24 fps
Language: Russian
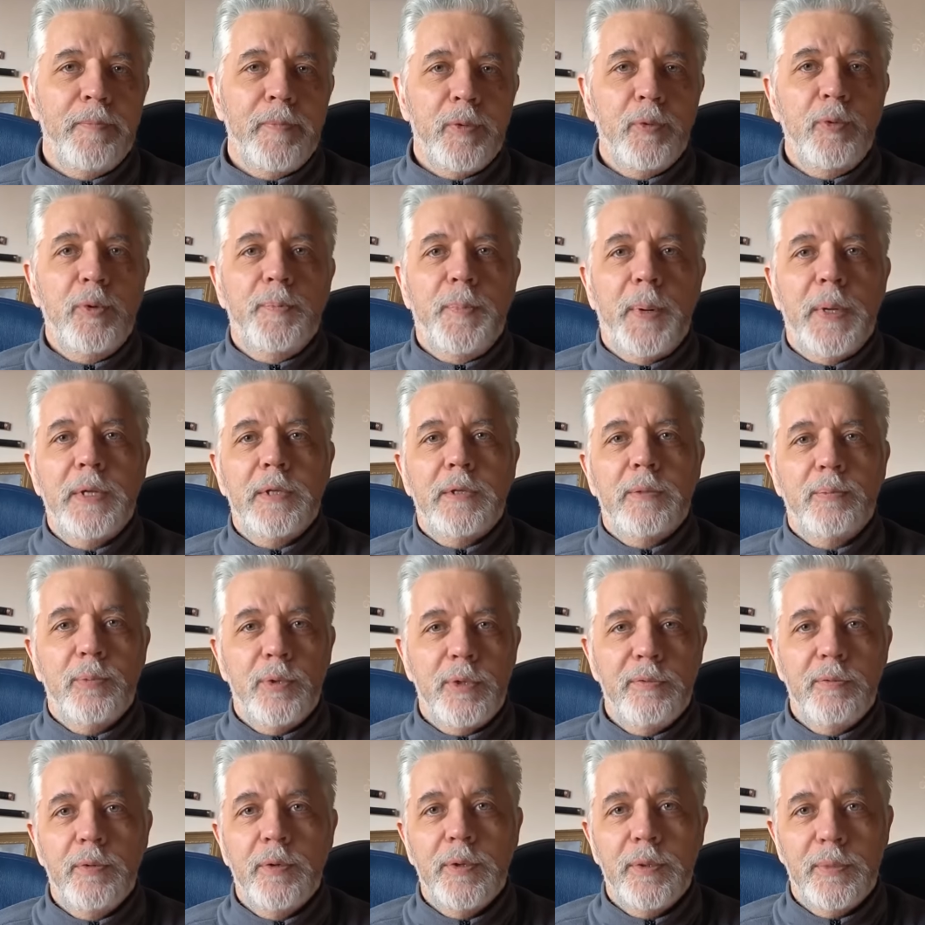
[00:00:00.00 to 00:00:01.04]
ну и поэтому
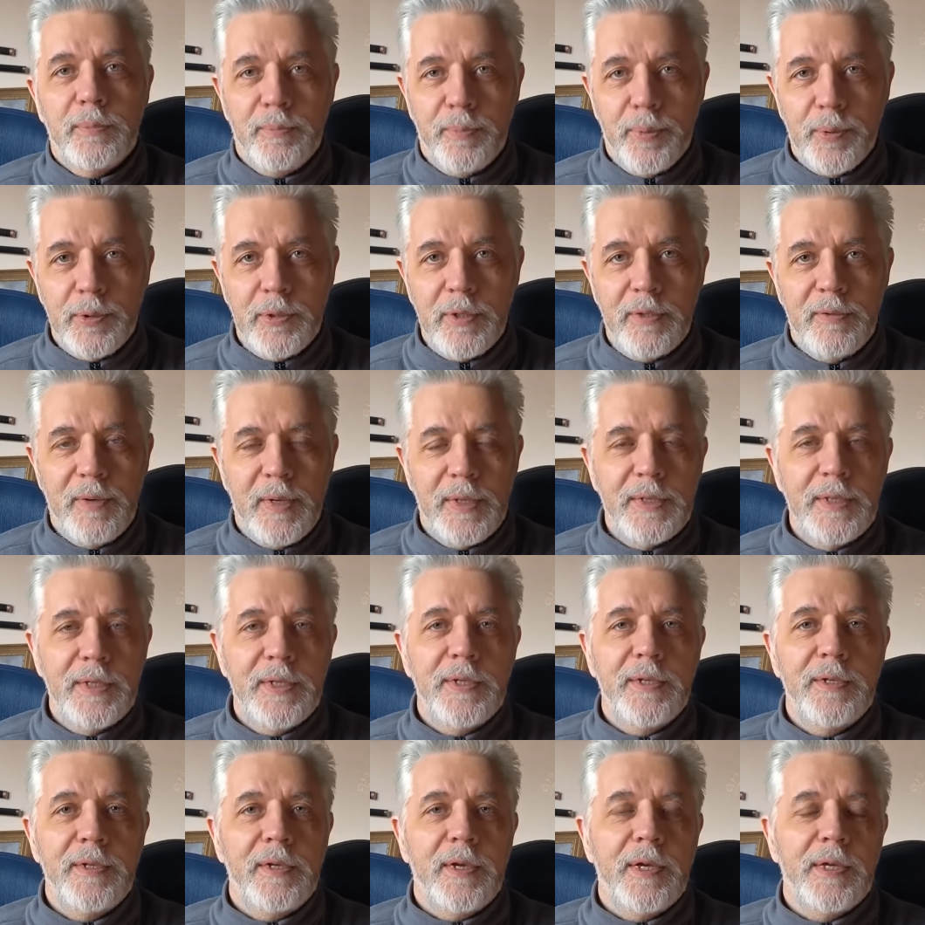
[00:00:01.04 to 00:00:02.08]
его и после войны
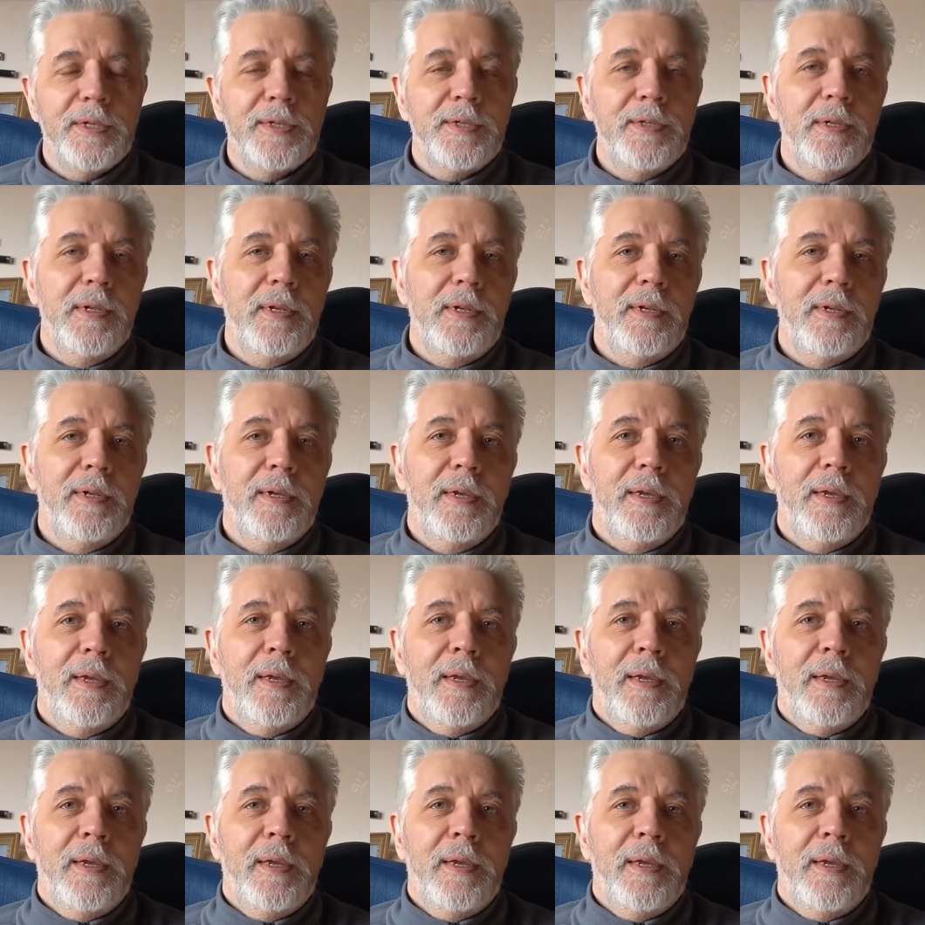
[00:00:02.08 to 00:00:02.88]
и не казнили,